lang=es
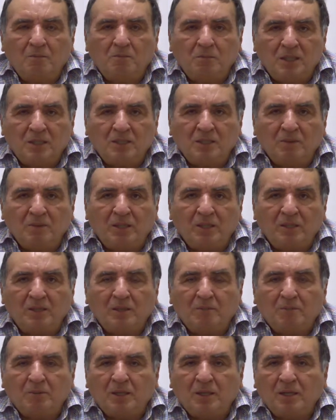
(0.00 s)

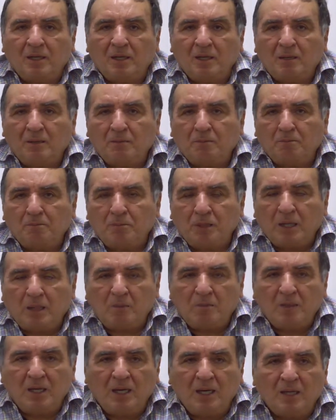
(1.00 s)
precisamente para
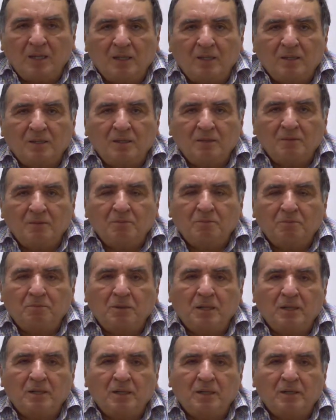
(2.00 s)
premiar,
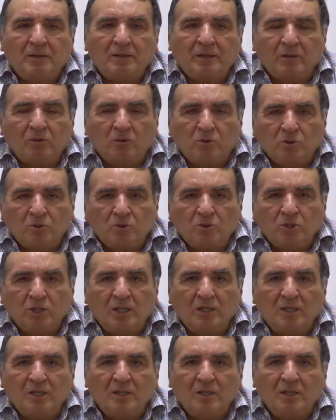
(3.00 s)
para
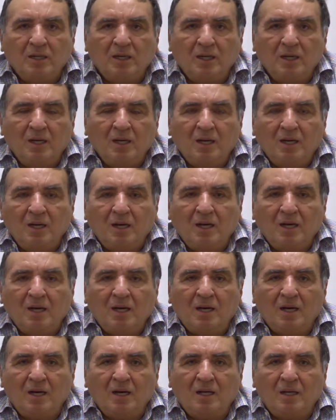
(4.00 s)
reconocer
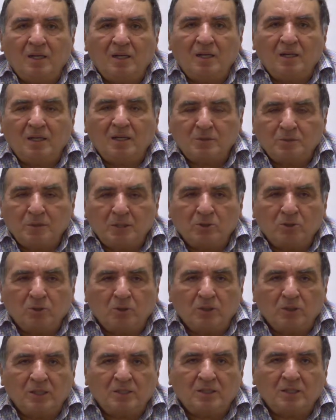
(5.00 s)
a las
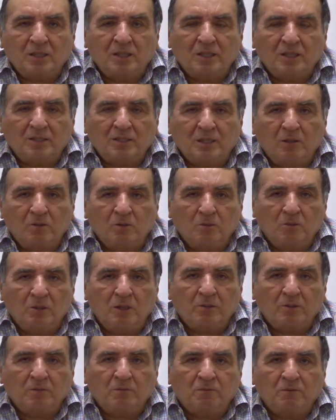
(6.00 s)
personas que desde el
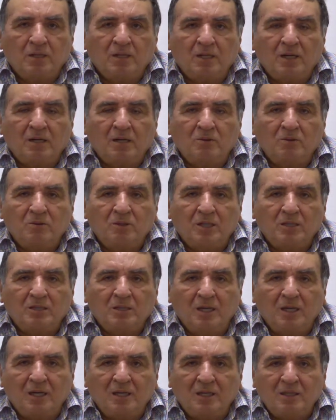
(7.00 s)
gobierno federal o
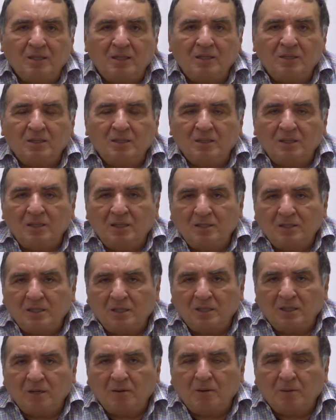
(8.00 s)
desde la
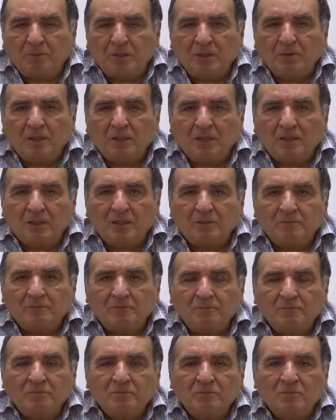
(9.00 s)
iniciativa privada
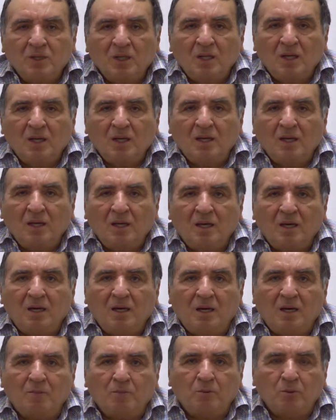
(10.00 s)

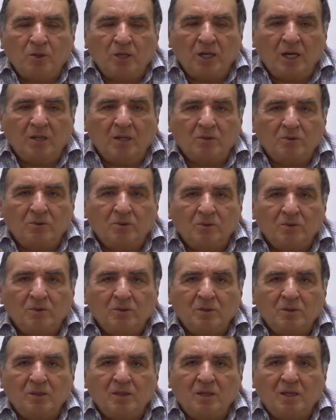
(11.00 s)
apoyaron